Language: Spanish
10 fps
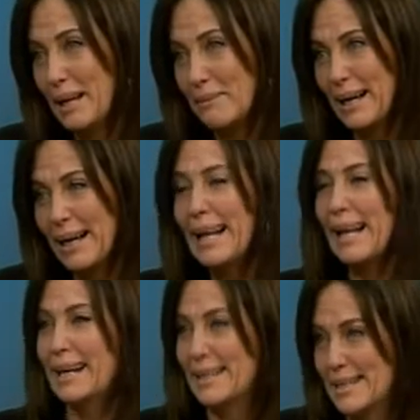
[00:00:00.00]
la más
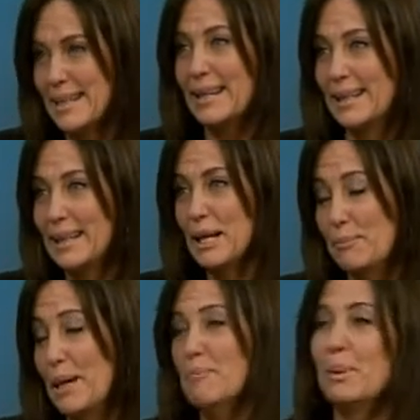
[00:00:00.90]
clara sea la de La
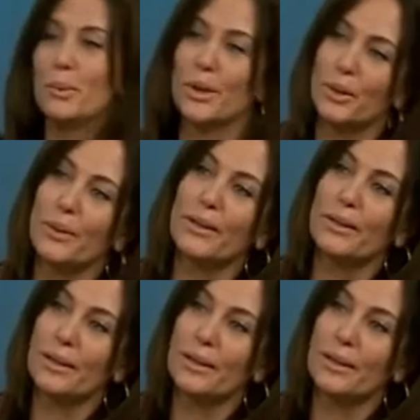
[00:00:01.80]
Pampa, porque bueno,